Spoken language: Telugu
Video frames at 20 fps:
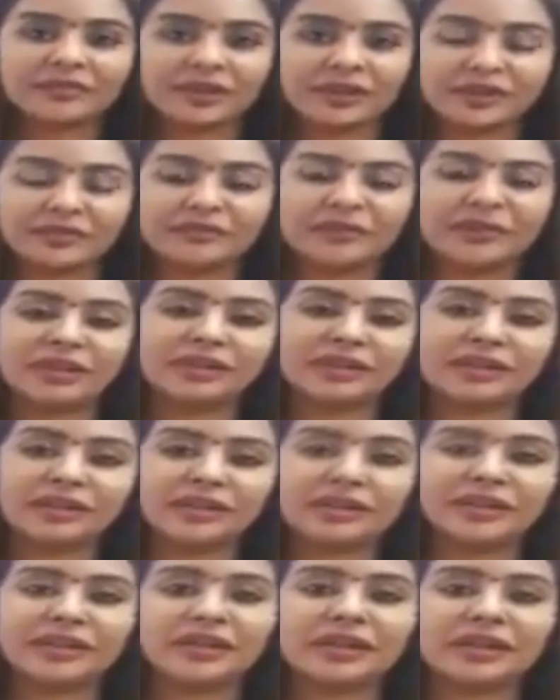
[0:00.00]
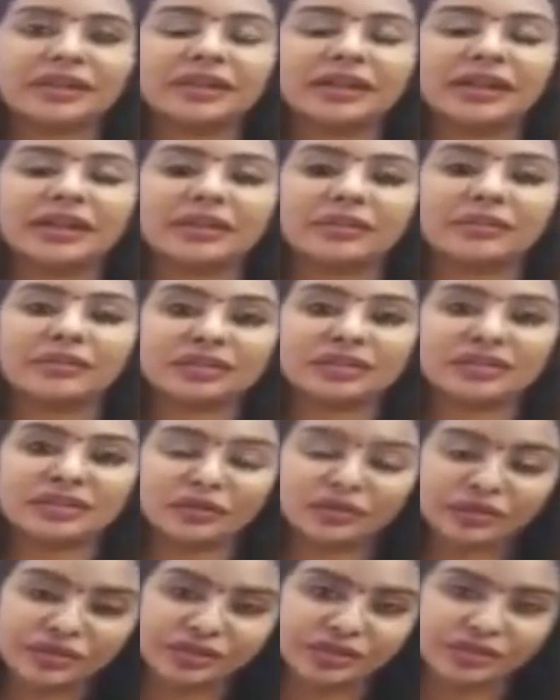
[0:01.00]
ఫలం వలన అండ్ ఒక
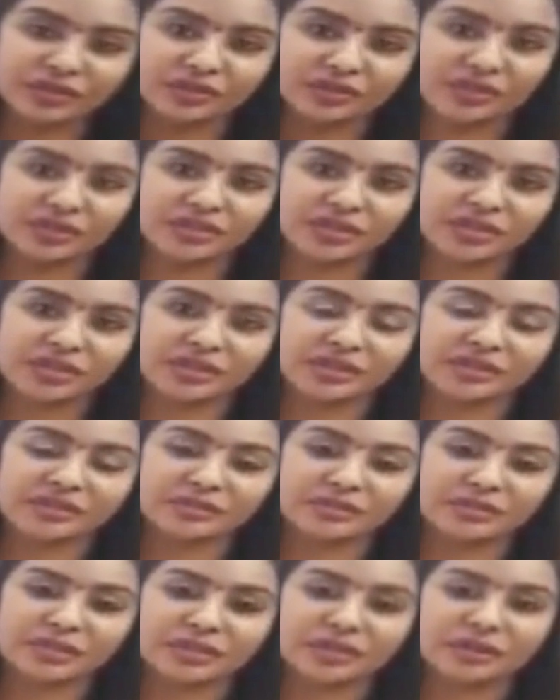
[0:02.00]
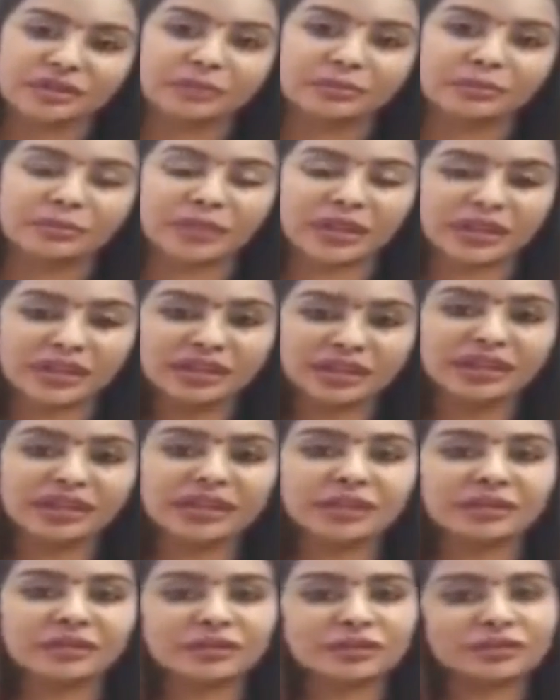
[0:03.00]
సంవత్సరం నుంచి తీసుకుంటున్న పెయిన్కి
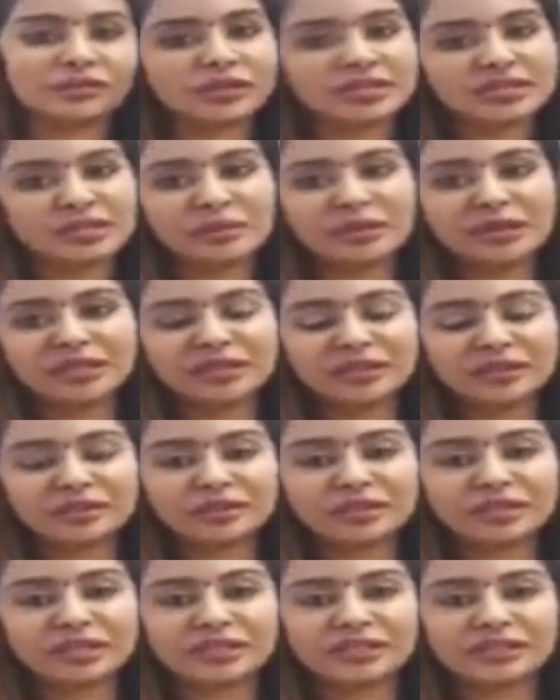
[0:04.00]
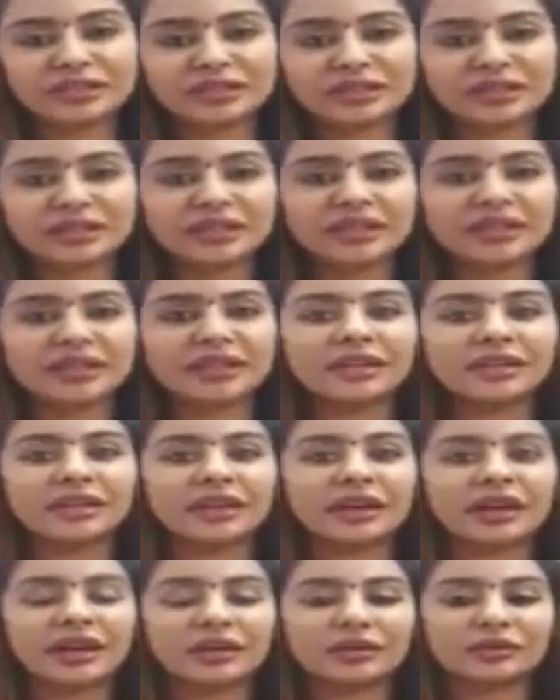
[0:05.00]
ఈరోజు ఒక సమాధానం దొరికింది
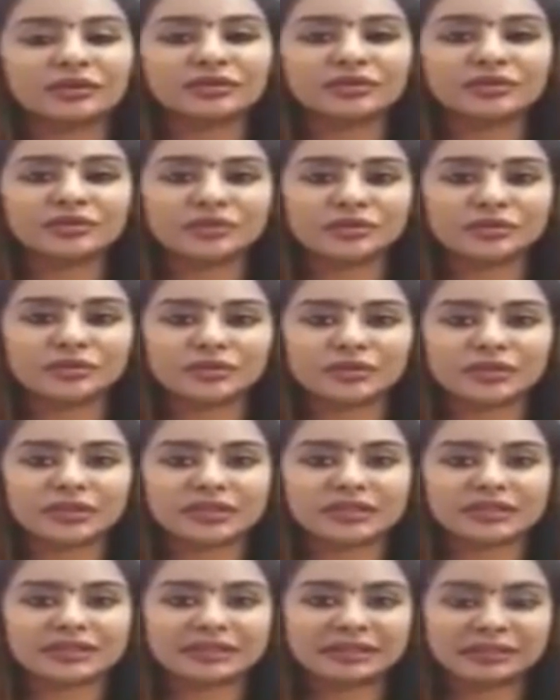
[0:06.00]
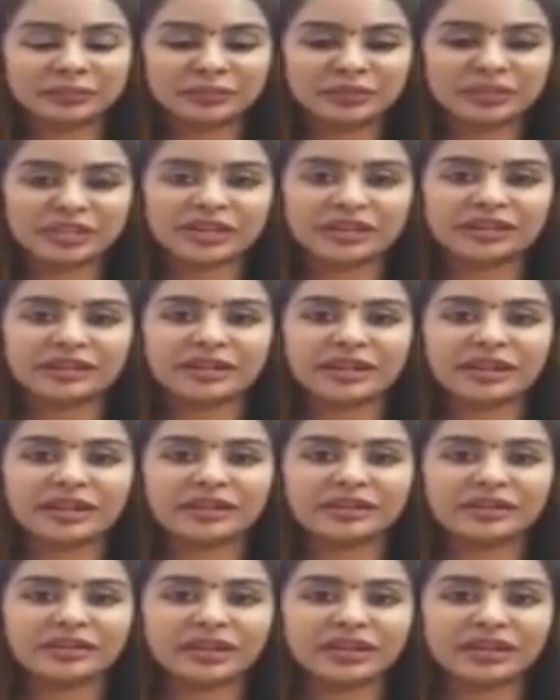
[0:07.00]
ఆ రోజు స్ట్రిప్ చేయడం
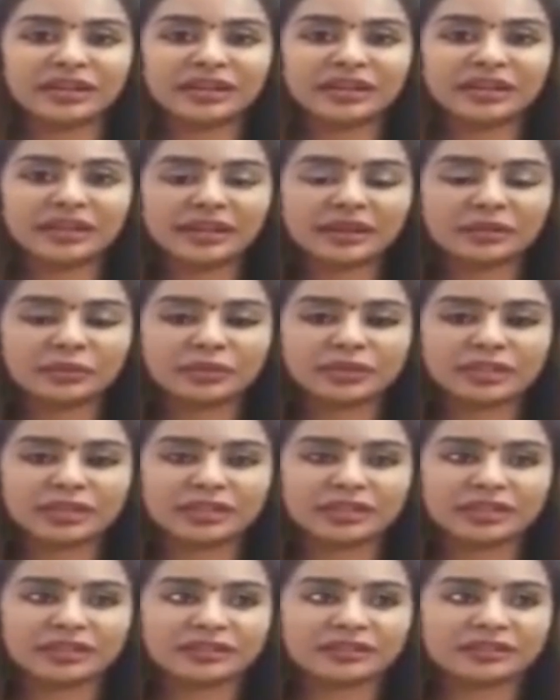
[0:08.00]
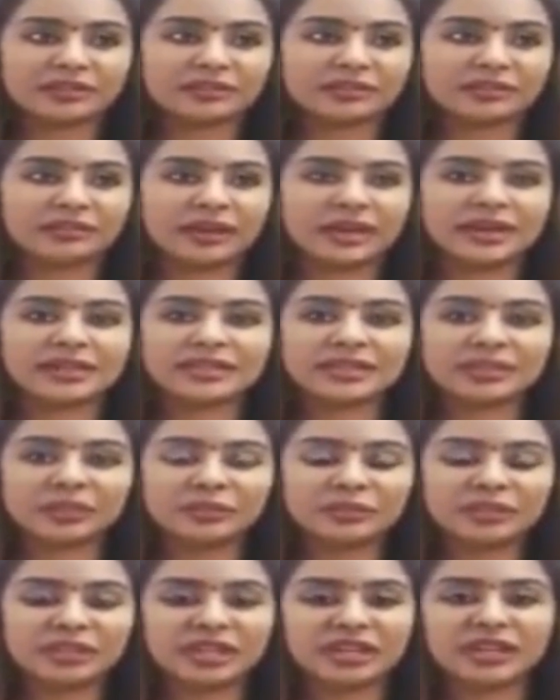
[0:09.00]
కానివ్వండి లేకపోతే ఆ స్ట్రిప్
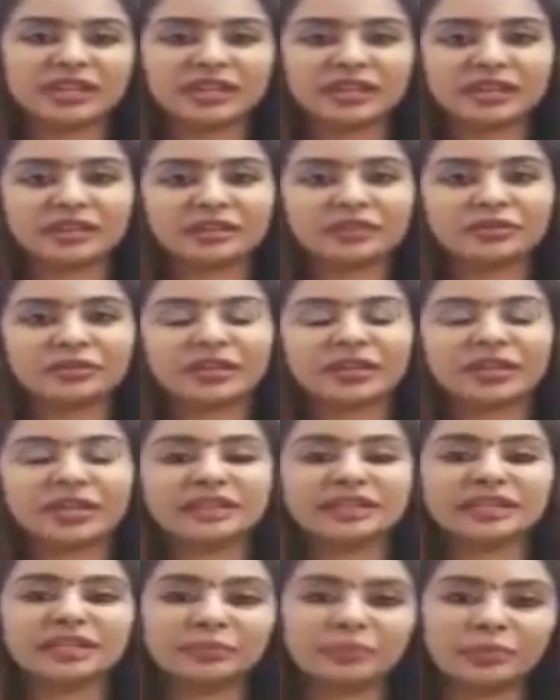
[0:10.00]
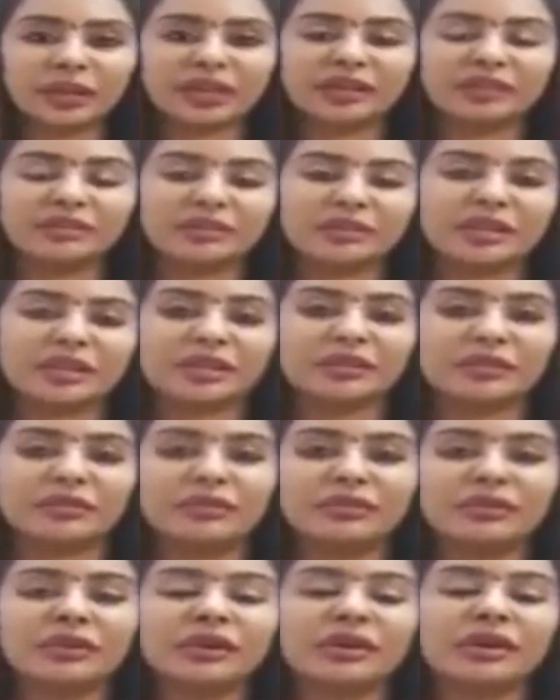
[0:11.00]
చేయడానికి కూడా ఎంత పెయిన్ ఉంటేనో
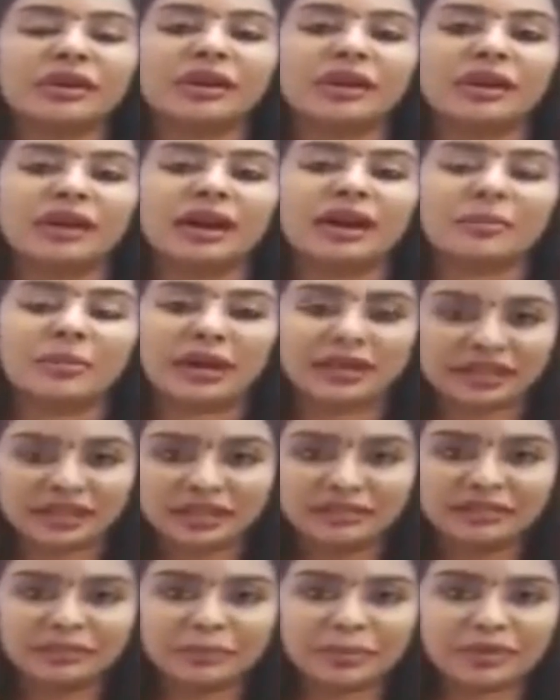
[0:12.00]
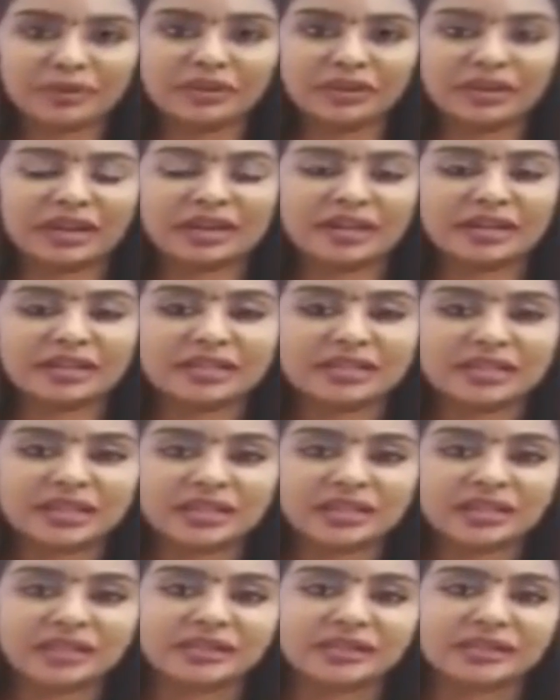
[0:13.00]
ఆ బట్టలు విప్పడం లాంటివి
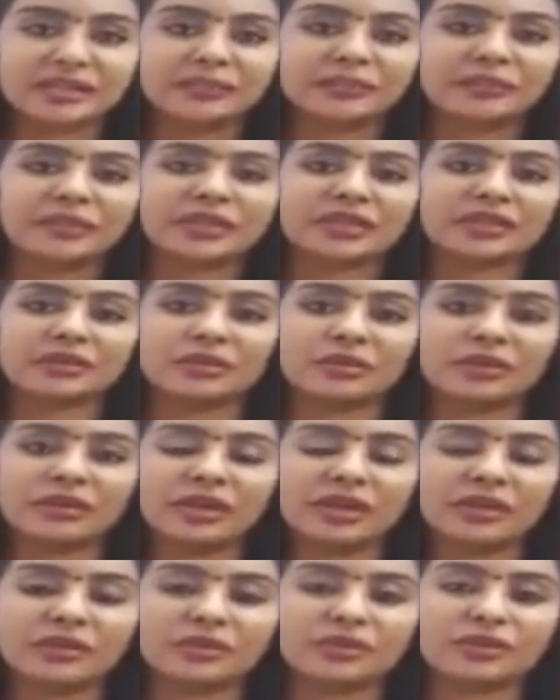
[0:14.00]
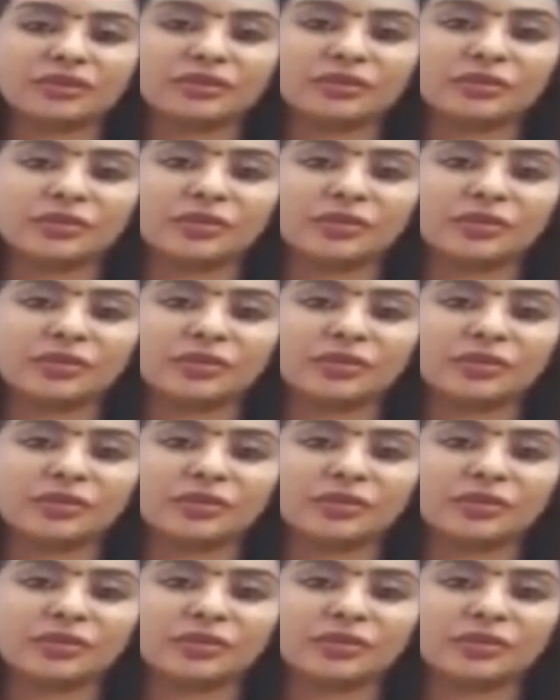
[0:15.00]
జరిగింది సో ఈరోజు